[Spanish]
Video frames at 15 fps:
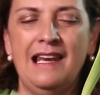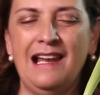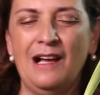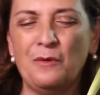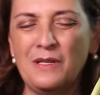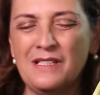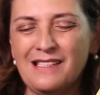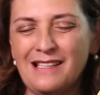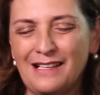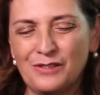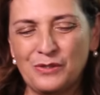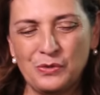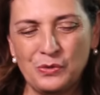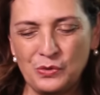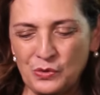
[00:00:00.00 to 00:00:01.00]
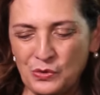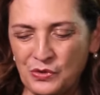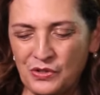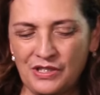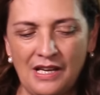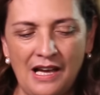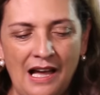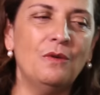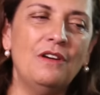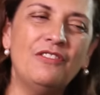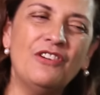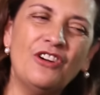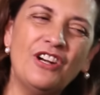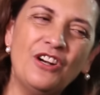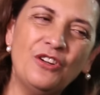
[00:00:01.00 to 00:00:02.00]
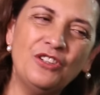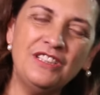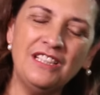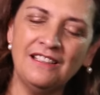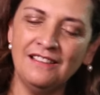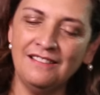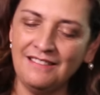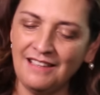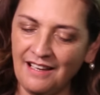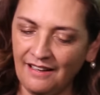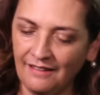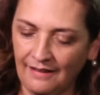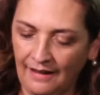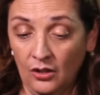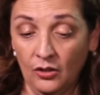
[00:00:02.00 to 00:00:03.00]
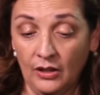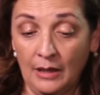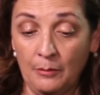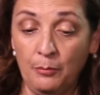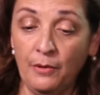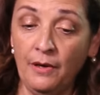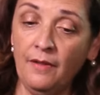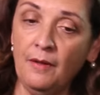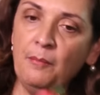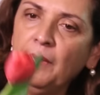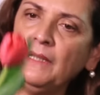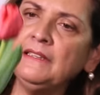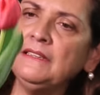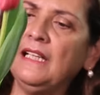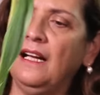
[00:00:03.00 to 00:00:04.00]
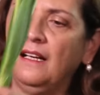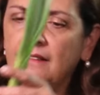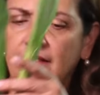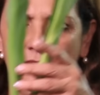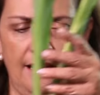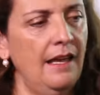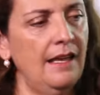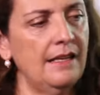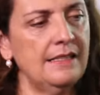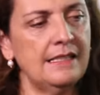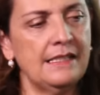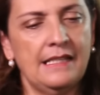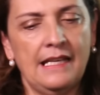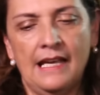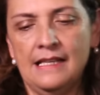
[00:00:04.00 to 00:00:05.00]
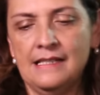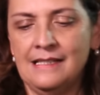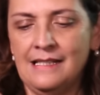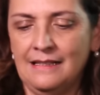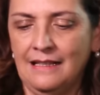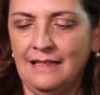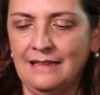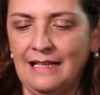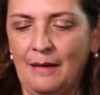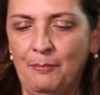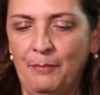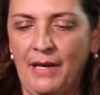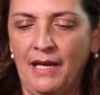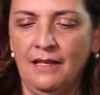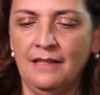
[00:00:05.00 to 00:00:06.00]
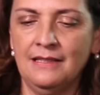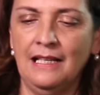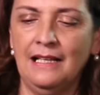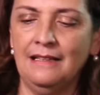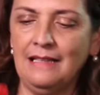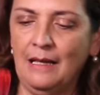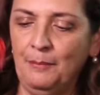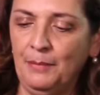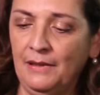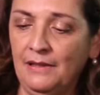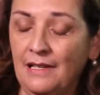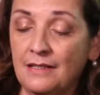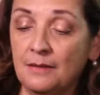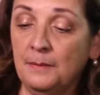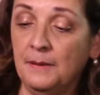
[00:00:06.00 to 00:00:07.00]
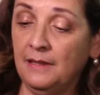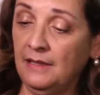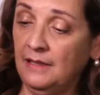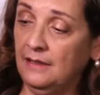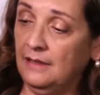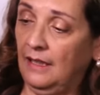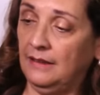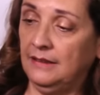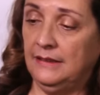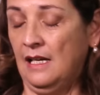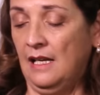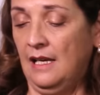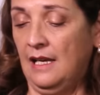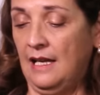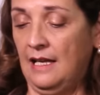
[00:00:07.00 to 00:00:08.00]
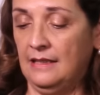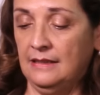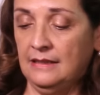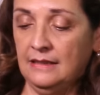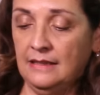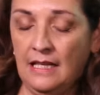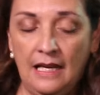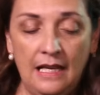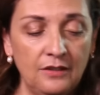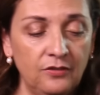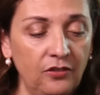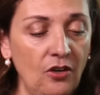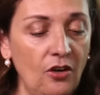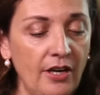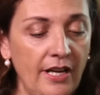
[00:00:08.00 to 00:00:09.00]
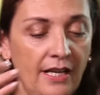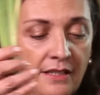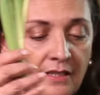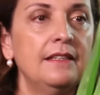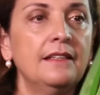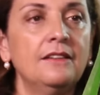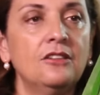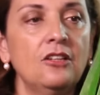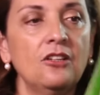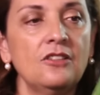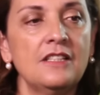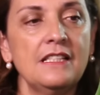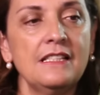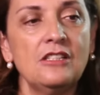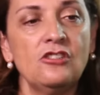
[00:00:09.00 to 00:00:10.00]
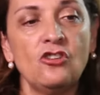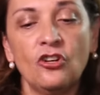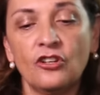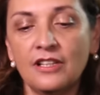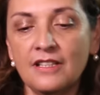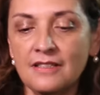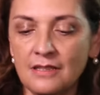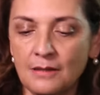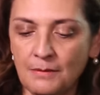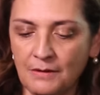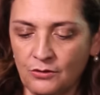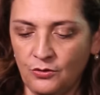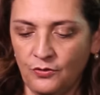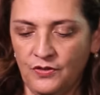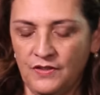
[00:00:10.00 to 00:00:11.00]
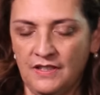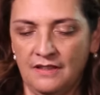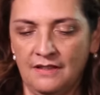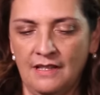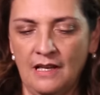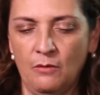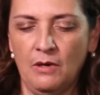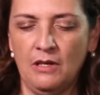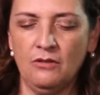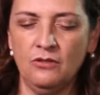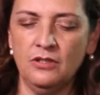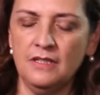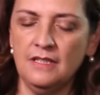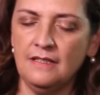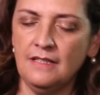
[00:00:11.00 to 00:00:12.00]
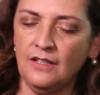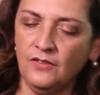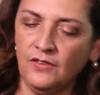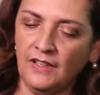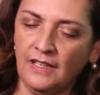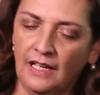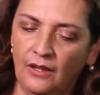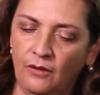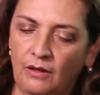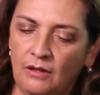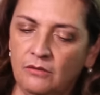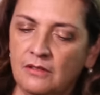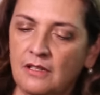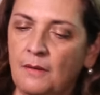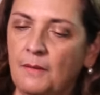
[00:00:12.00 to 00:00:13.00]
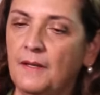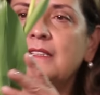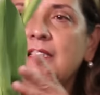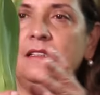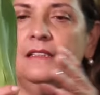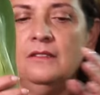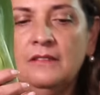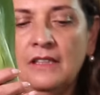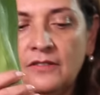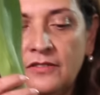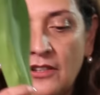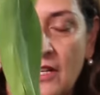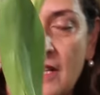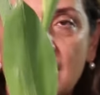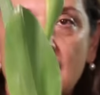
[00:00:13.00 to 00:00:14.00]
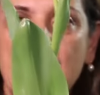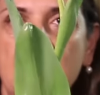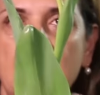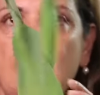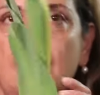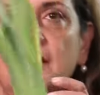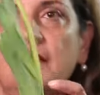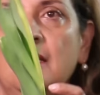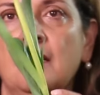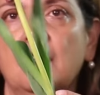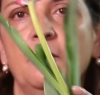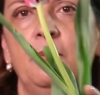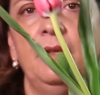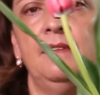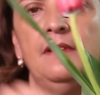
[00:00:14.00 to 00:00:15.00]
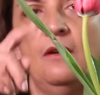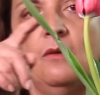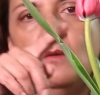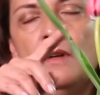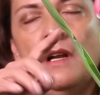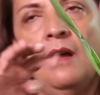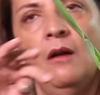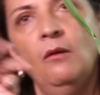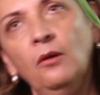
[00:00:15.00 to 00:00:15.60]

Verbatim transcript: el agua está sucia o el florero tiene tierra, lo que puede pasarte es que se te tape, se le tapen las venitas a las, a las flores y entonces no reciban suficiente agua. No sé si te has fijado alguna vez tienes unas flores lindas y de repente una